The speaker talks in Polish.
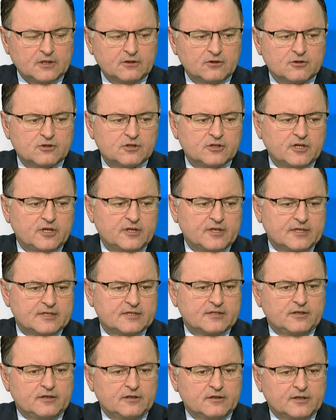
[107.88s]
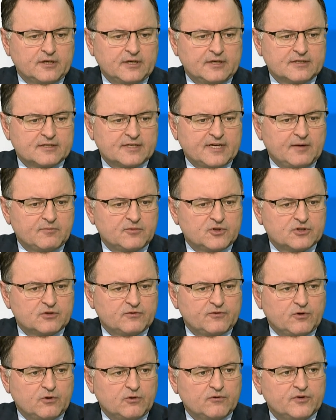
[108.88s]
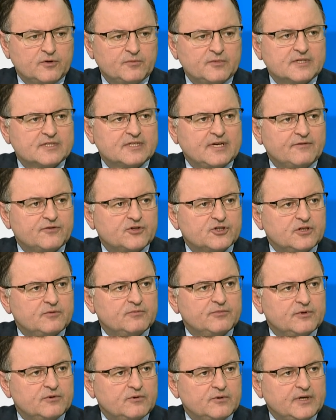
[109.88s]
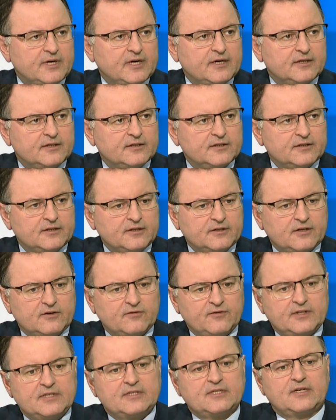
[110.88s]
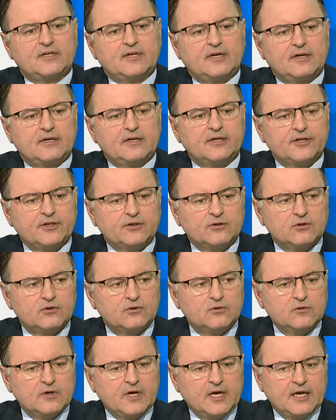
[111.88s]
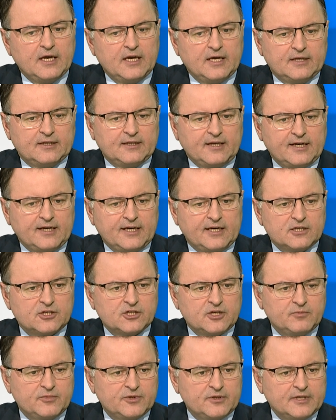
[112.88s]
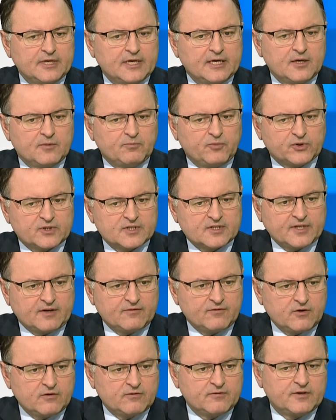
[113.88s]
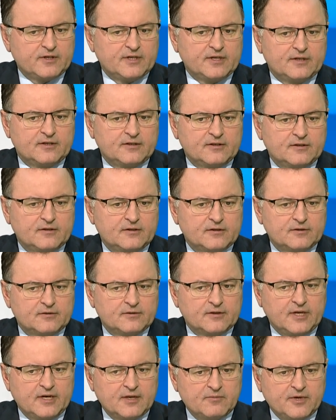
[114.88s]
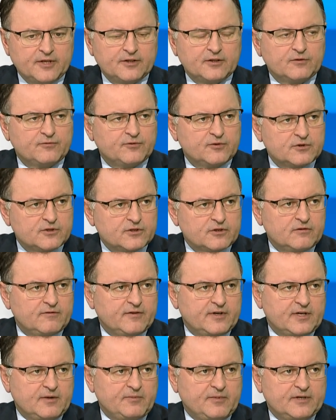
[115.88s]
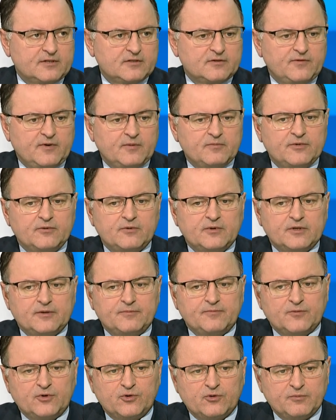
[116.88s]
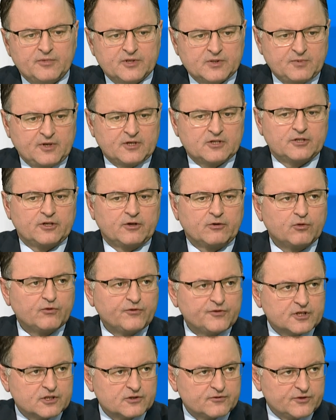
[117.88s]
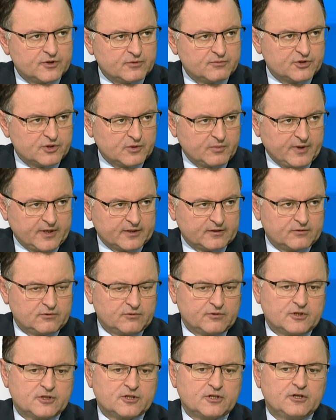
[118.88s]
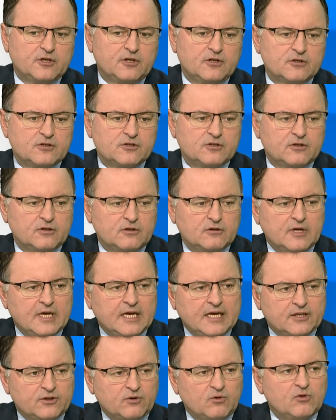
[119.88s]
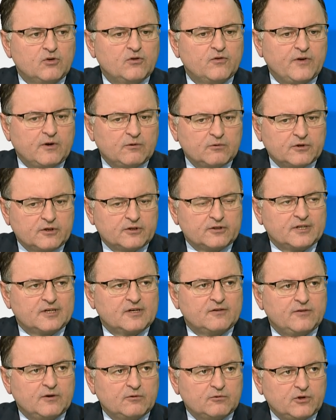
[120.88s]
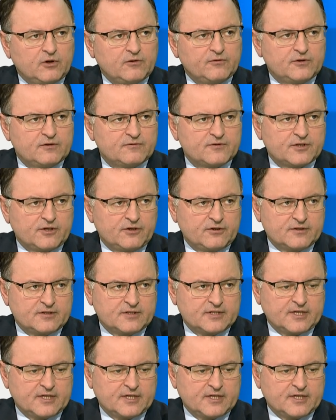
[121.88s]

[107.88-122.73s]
do czynienia z e, klęskami żywiołowymi, zawsze była e, interwencja na rynku, tak ażeby podstawowe e, elementy funkcjonowania państwa były, były bezpieczne. Również w tym przypadku, jeżeli chodzi o, gwałt, o ten gwałtowny wzrost